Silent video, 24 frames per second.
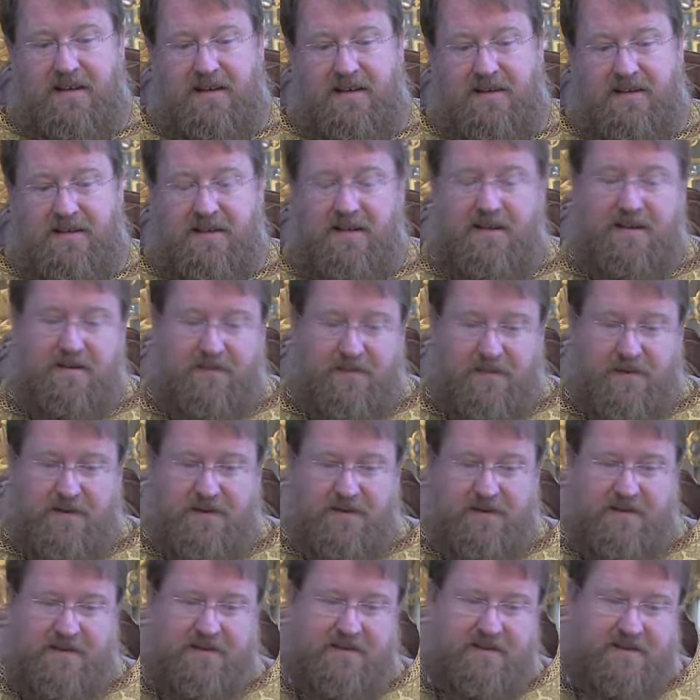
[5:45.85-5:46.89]
и стали
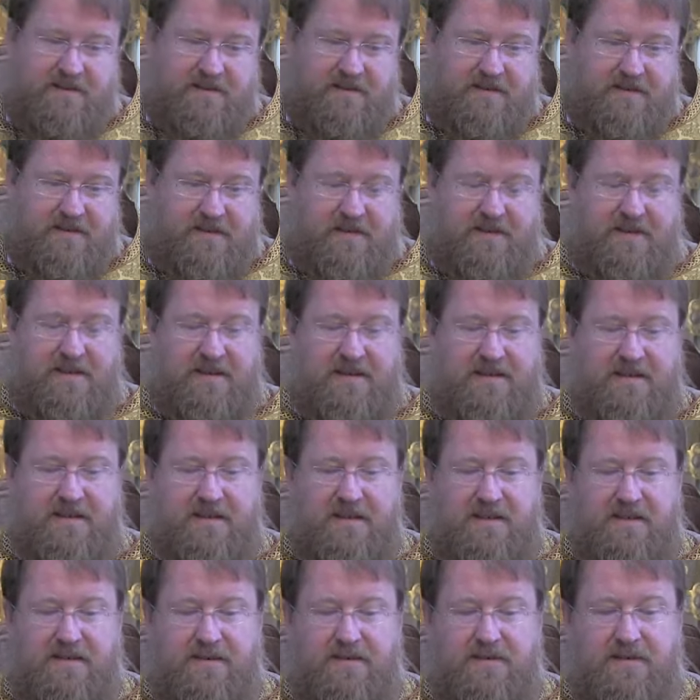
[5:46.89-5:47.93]
просто
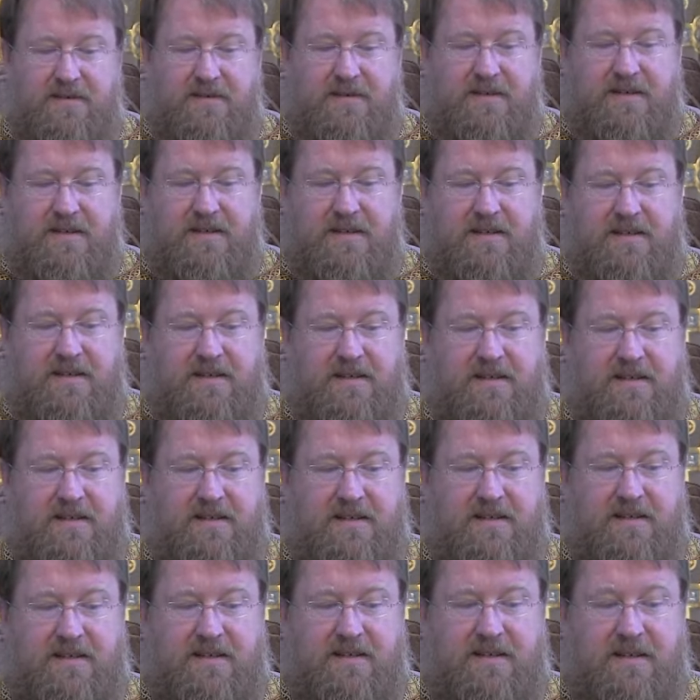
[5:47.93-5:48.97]
есть еду,
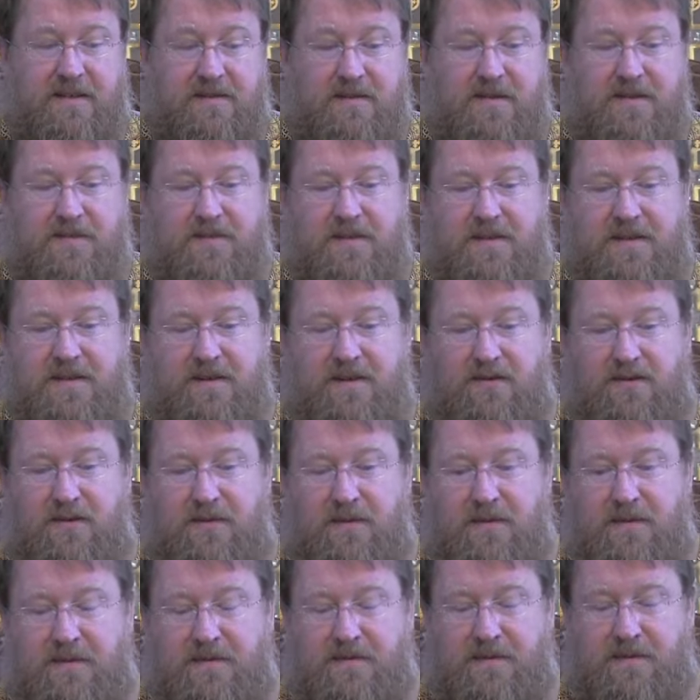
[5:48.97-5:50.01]
и там же
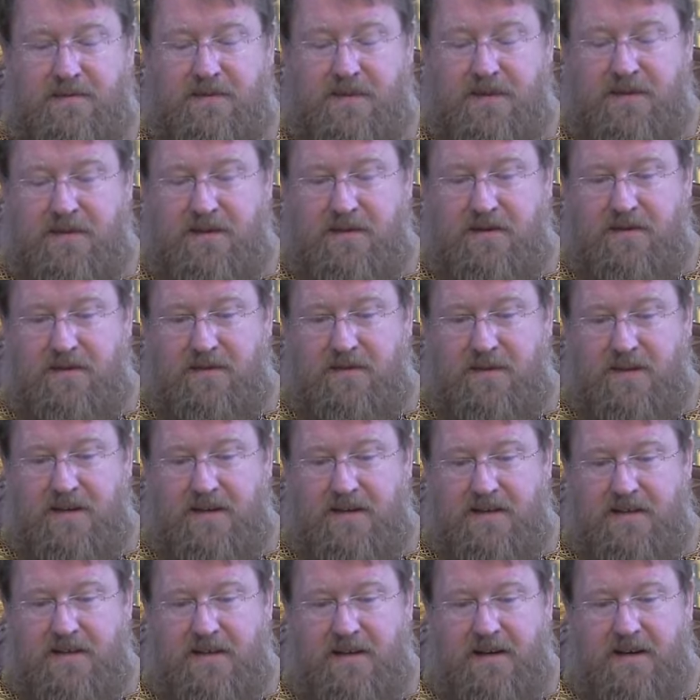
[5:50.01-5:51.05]
познакомились,
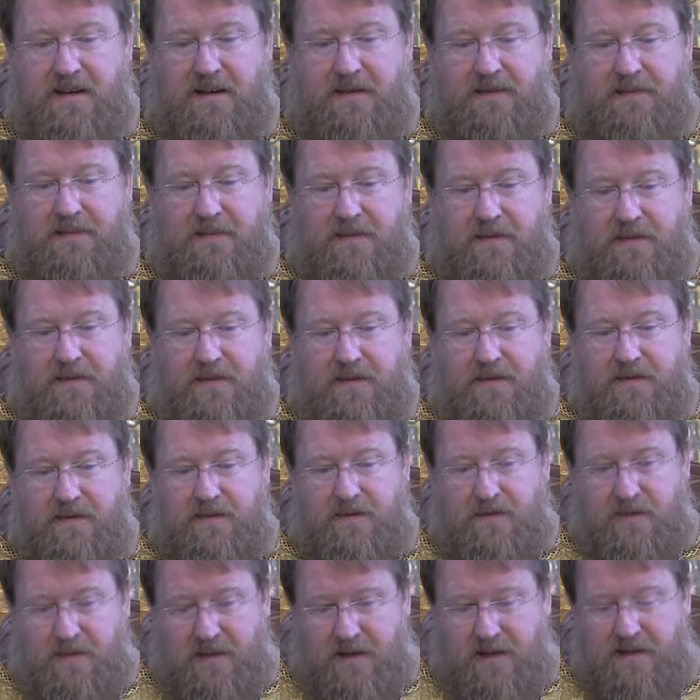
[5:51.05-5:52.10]
познакомились
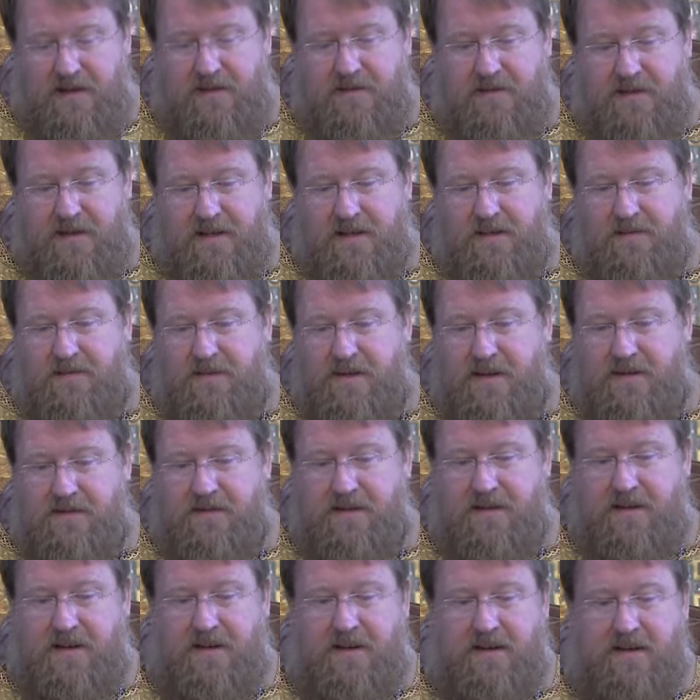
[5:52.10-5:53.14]
рядом с этим
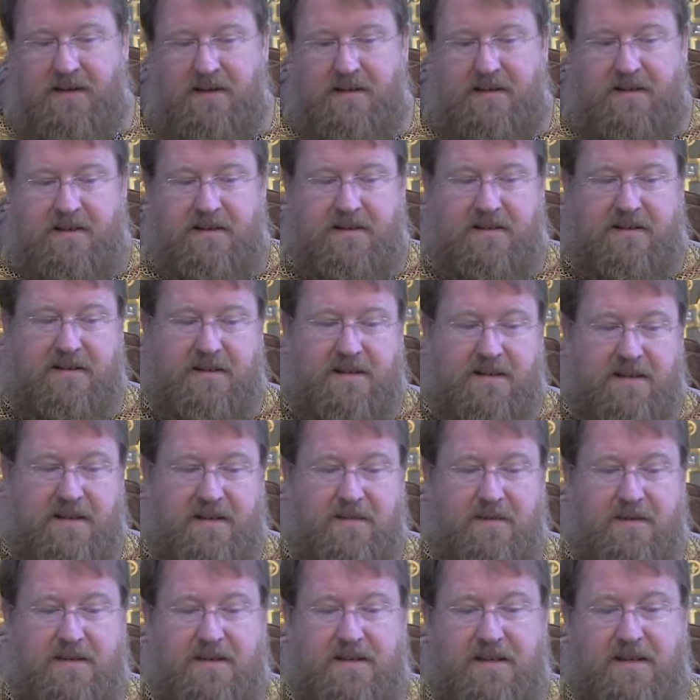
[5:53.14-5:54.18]
кафе э, с
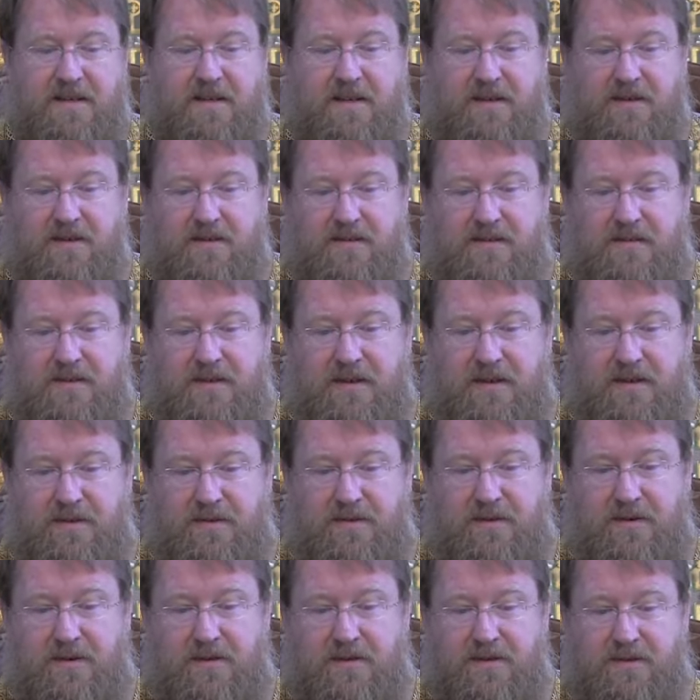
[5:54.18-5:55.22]
одним из деканов,
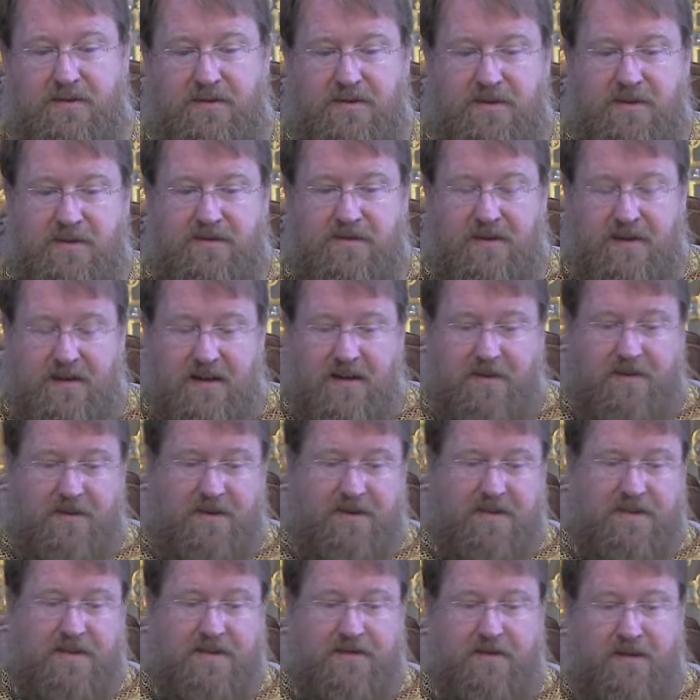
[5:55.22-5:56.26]
который служит в храме
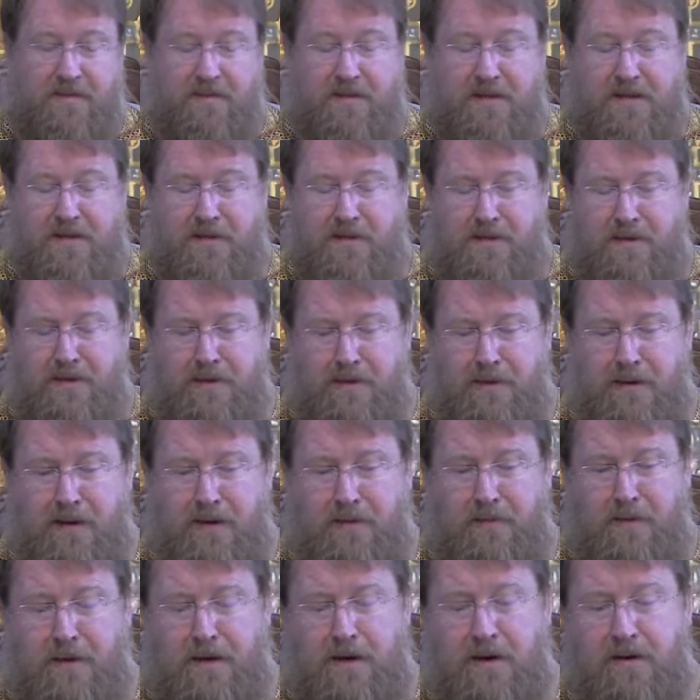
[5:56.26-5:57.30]
Рождества Пресвятой
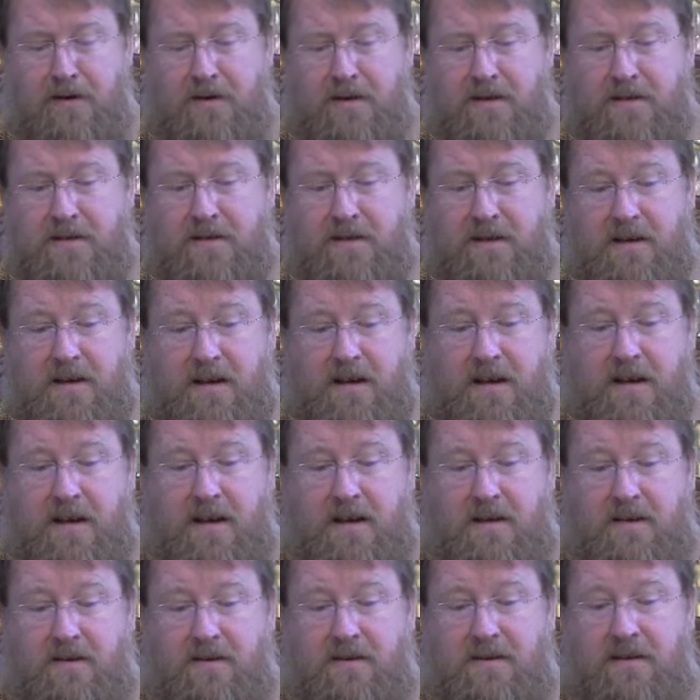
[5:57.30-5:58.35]
Богородицы,
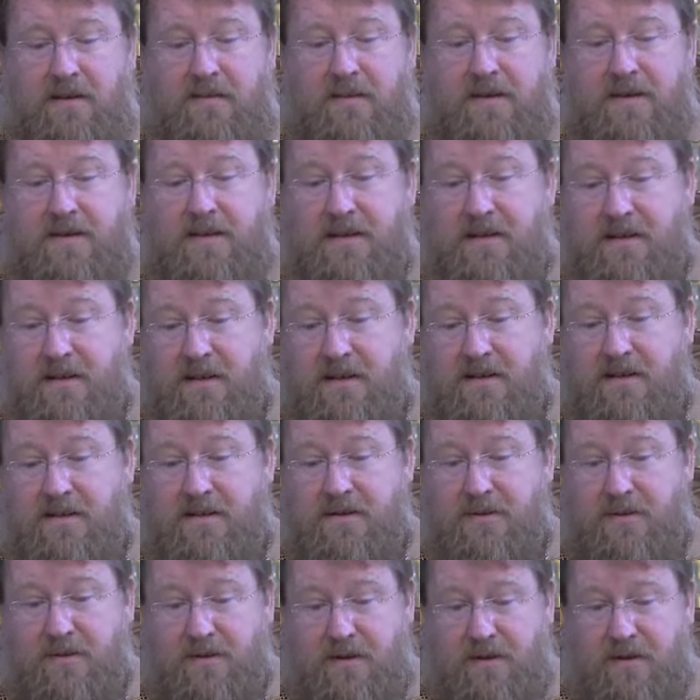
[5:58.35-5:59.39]
и он нам рассказал
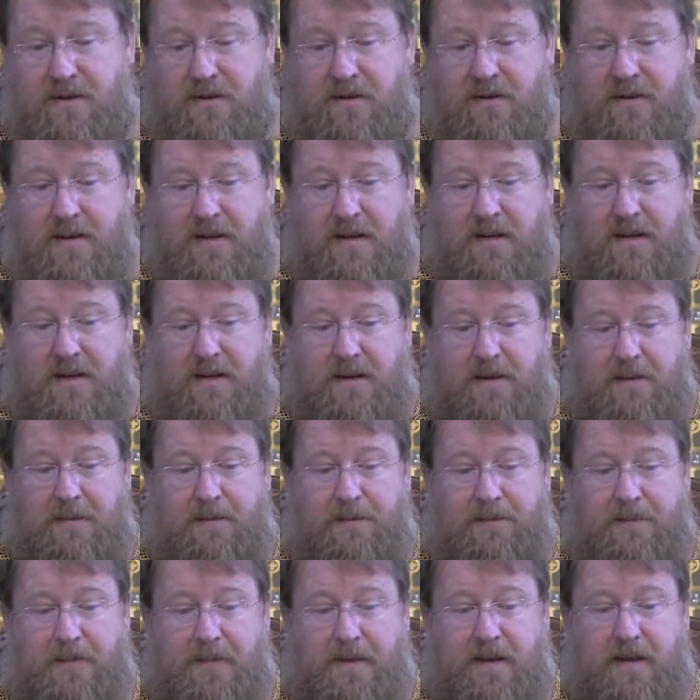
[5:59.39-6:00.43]
историю
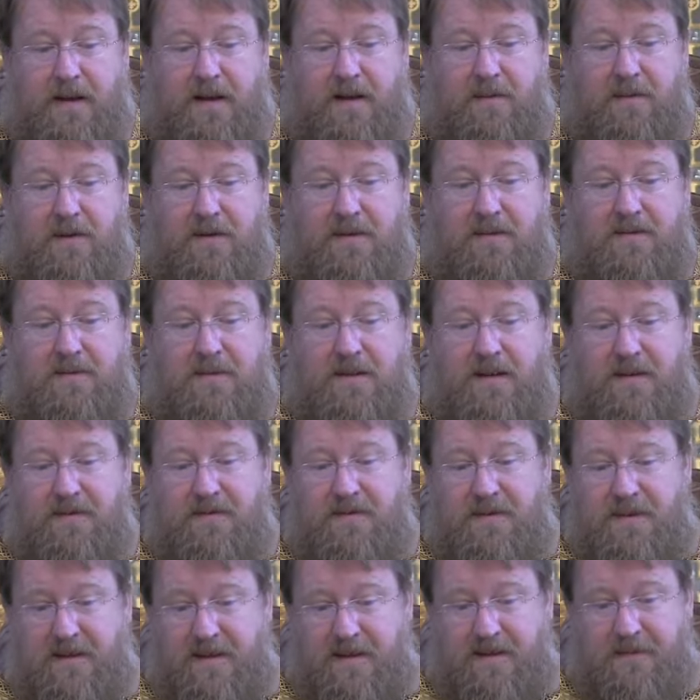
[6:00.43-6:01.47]
об этом
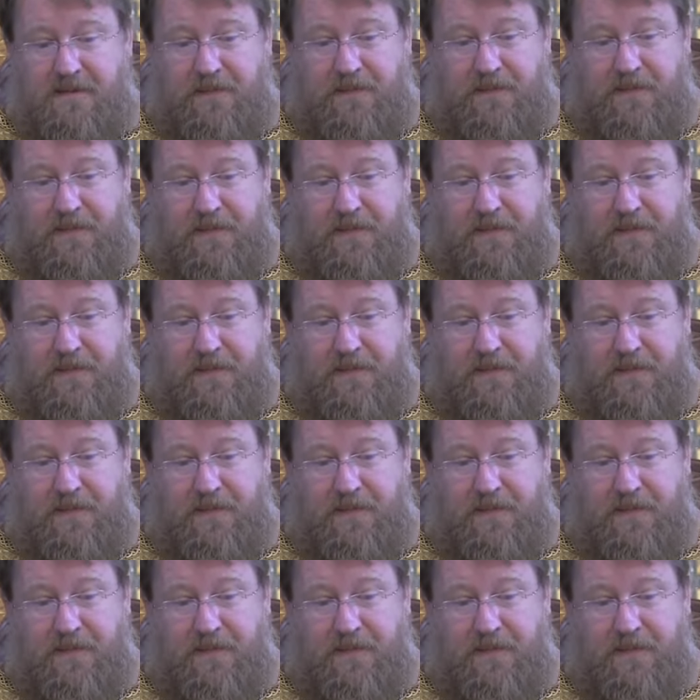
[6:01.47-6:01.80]
кафе.